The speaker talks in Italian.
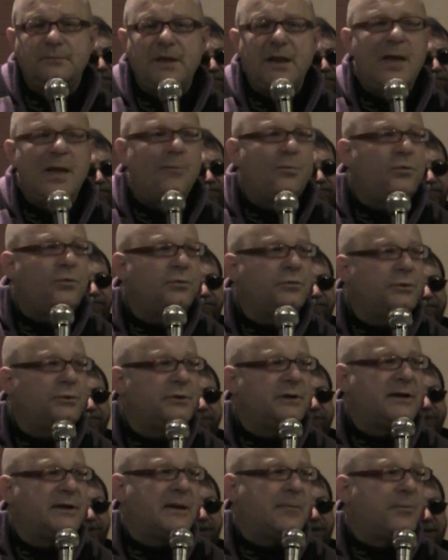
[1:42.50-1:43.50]
appunto
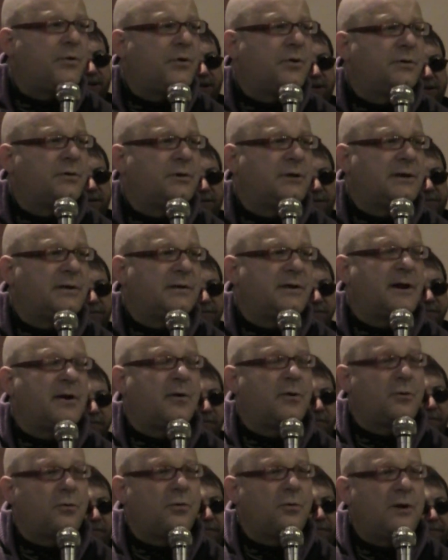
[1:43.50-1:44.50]
dei rapporti tra
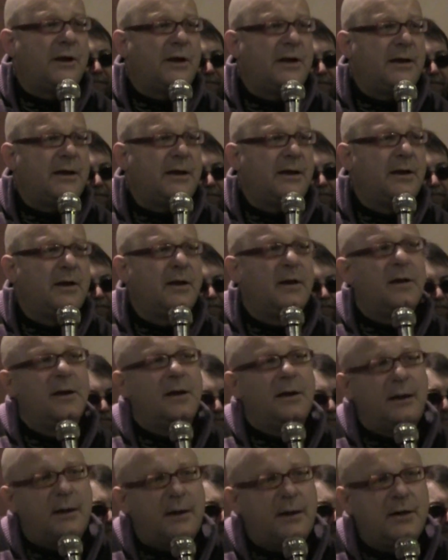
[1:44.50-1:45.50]
Crowley
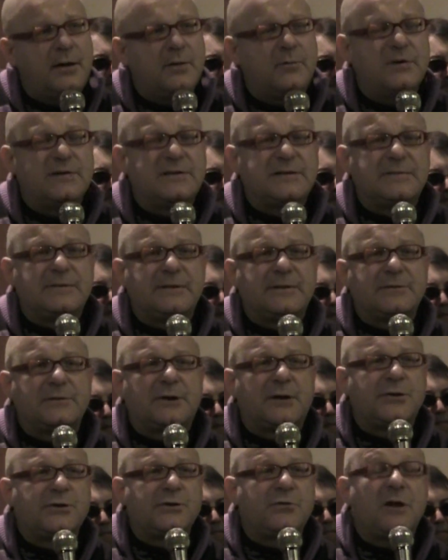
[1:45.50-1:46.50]
e, questi
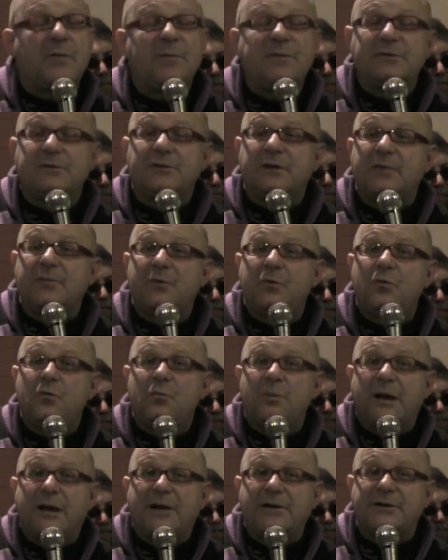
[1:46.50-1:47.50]
personaggi qua, bisognerebbe
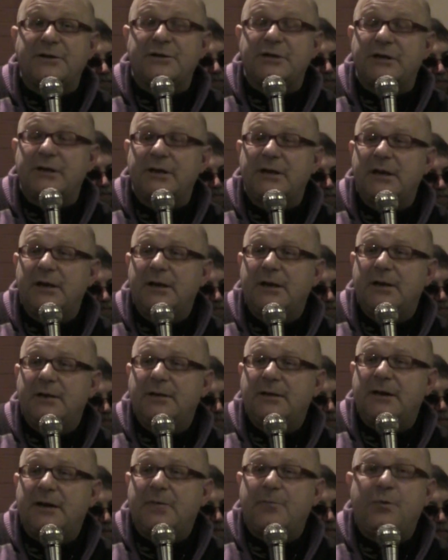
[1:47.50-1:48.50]
occuparci
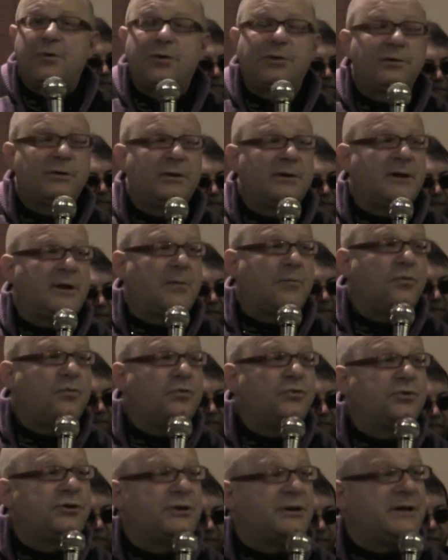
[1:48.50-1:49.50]
dei rapporti tra
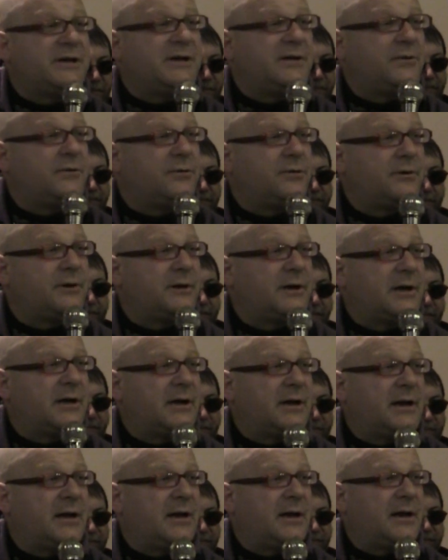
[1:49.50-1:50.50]
Bush,
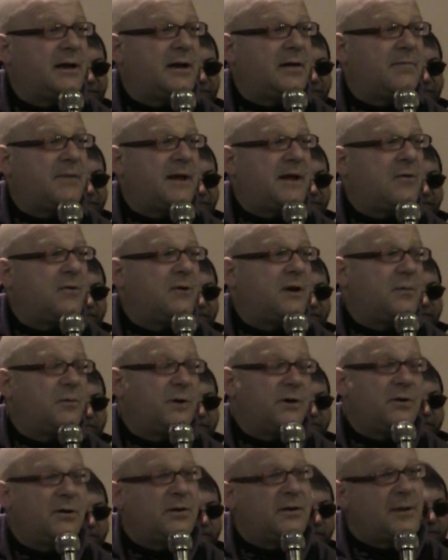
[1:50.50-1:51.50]
Clinton e eh, Michael
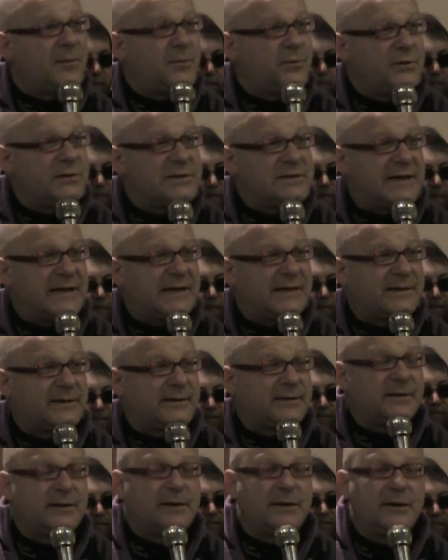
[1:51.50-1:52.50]
Aquino e il Tempio di Seth,